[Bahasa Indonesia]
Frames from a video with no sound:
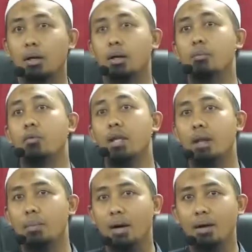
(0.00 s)
Kemudian
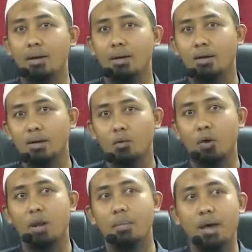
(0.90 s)
apa?
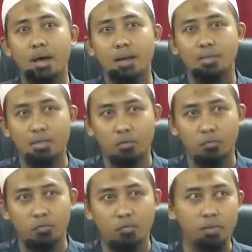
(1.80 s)
Wal
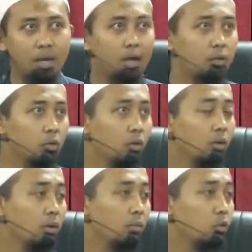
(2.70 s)
ma'azif yaitu
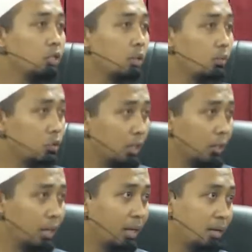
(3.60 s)

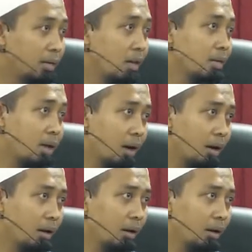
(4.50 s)
musik-musik dan nyanyian.